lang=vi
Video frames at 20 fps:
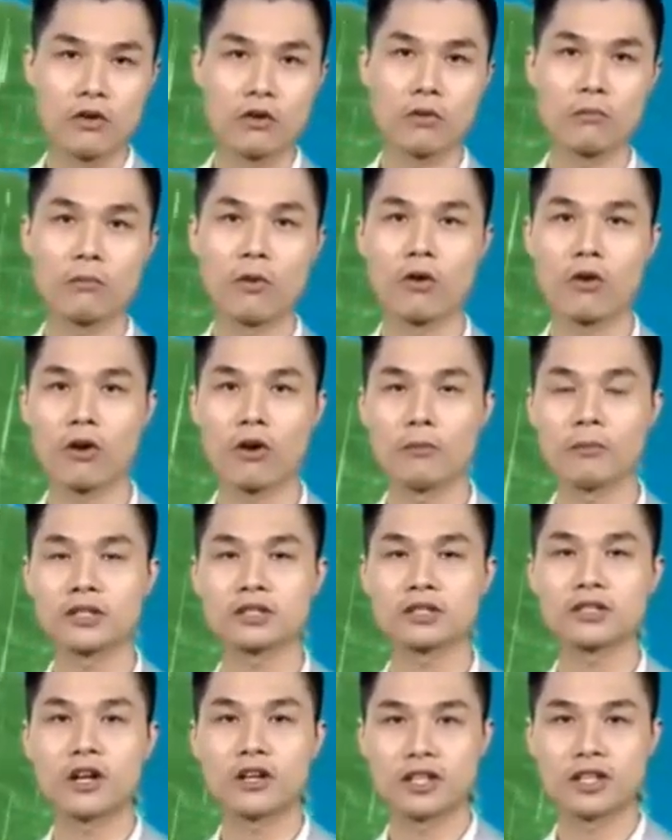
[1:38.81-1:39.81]
cục bộ có
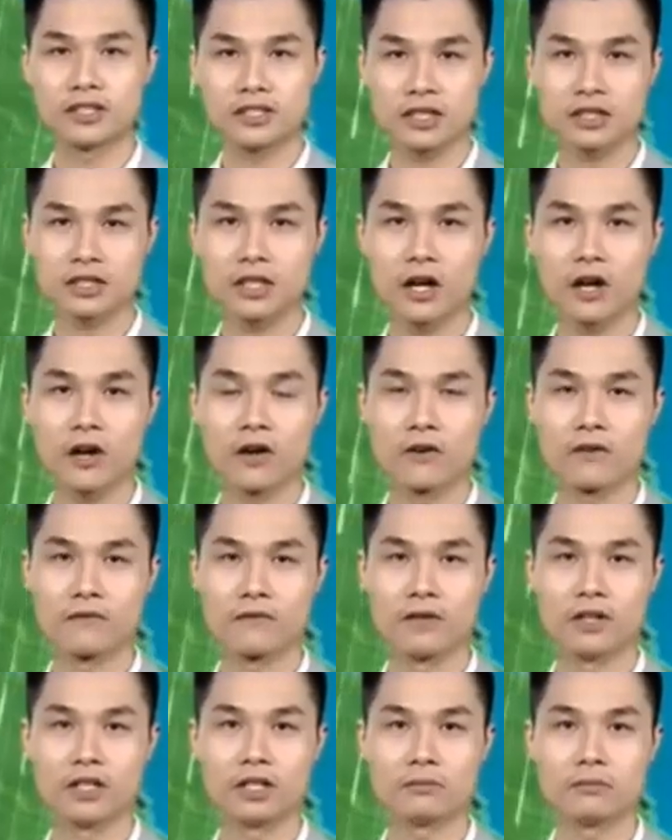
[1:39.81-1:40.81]
mưa to đến rất to
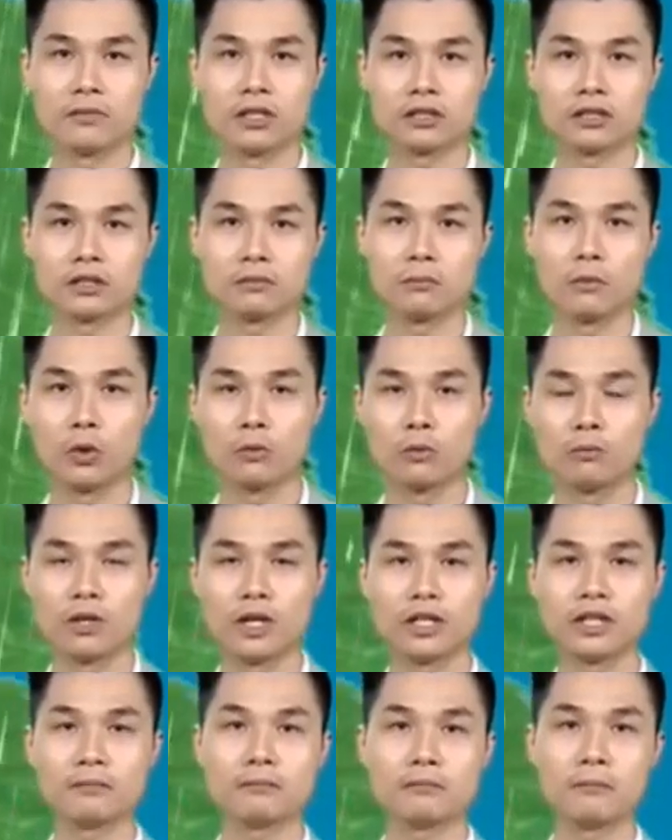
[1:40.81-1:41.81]
với lượng mưa từ
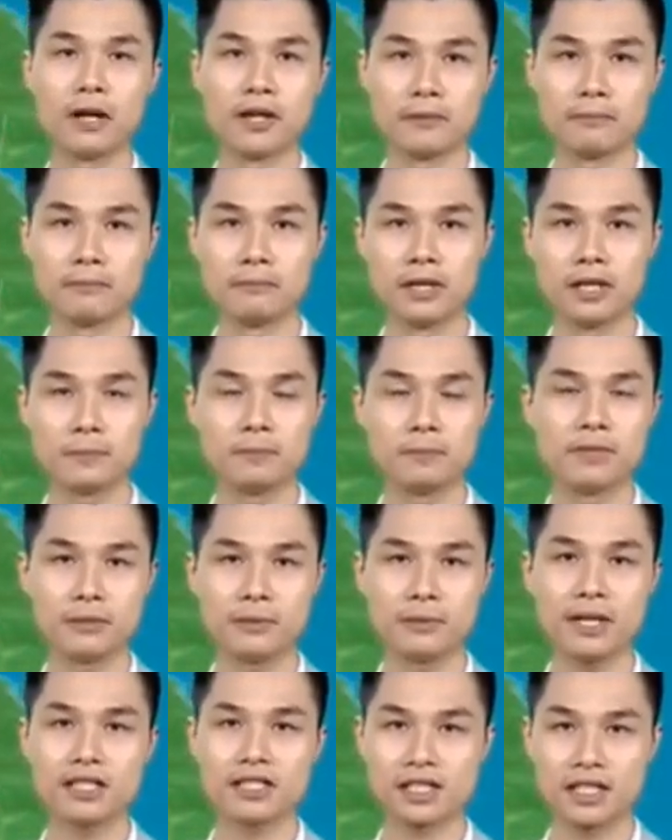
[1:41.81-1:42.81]
40 đến 70
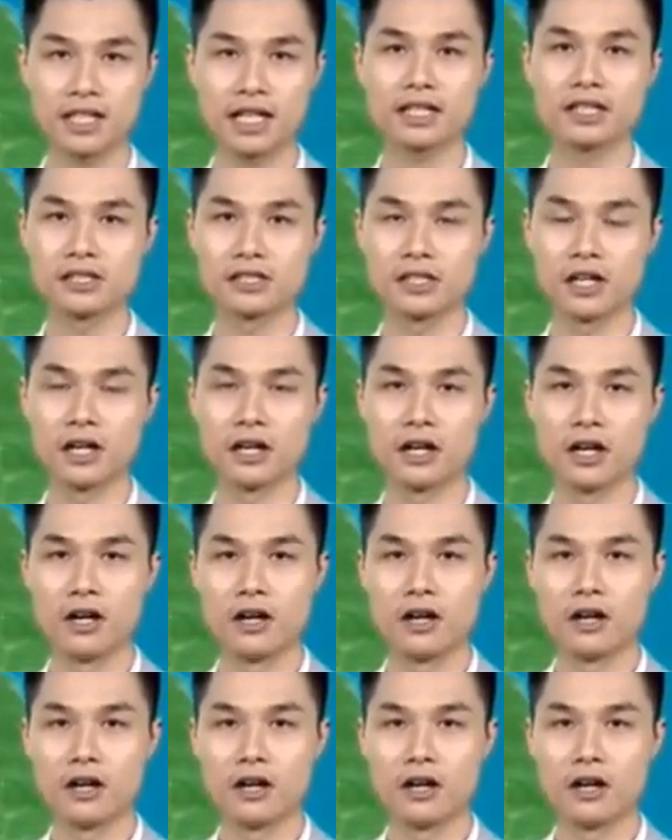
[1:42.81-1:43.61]
mm trên 24 giờ,